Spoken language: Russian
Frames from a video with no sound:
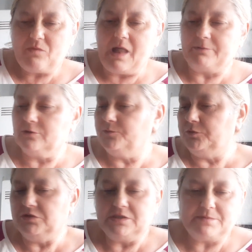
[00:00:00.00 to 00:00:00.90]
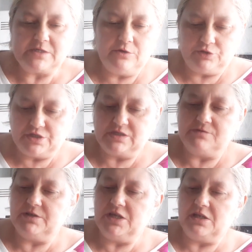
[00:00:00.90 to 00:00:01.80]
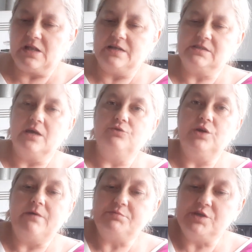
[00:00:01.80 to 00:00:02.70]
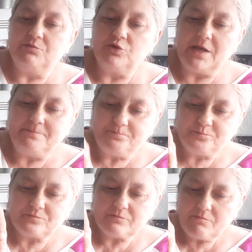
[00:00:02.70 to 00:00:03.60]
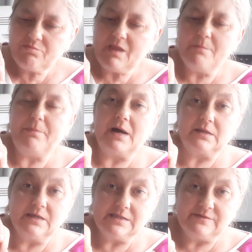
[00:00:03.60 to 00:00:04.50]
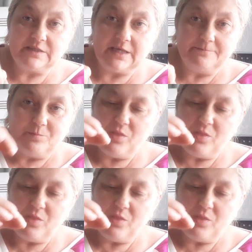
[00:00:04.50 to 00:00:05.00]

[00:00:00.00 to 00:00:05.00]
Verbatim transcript: А потом, помните, пошли вот эти цветы китайские, у них вообще мода парные цветы.